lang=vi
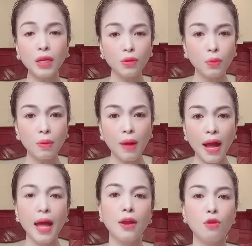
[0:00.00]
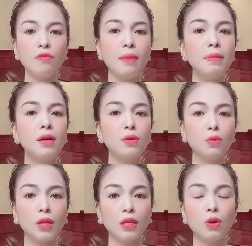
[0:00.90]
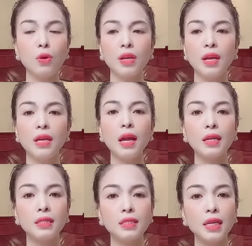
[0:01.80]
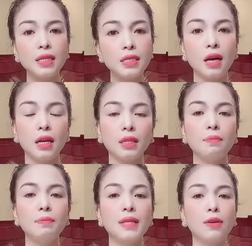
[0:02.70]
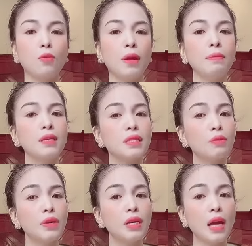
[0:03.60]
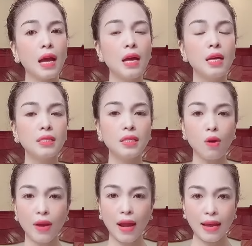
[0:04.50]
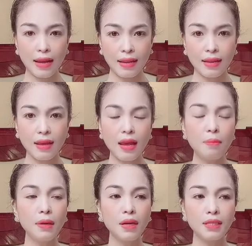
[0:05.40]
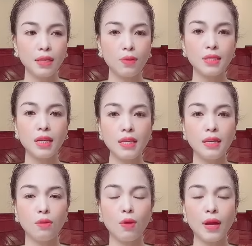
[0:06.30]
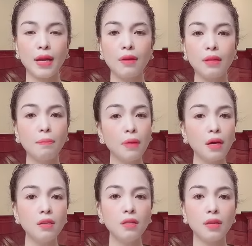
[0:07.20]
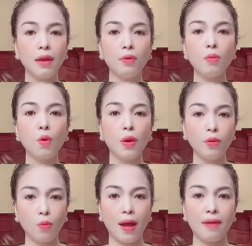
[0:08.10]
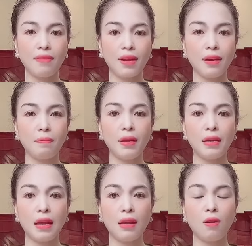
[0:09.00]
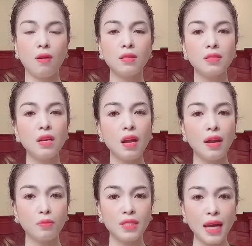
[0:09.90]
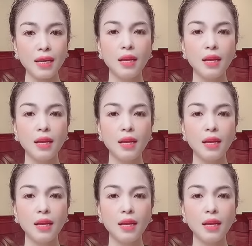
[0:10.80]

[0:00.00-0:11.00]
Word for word: đúng không ạ đối với em hương cũng thế thôi đấy là chăn trở là tâm trạng của em hương sau khi sinh con hai lần em hương đã trải qua rất là nhiều loại cao tan mỡ nhưng đều không có hiệu quả và đặc biệt là nó rất là nóng rát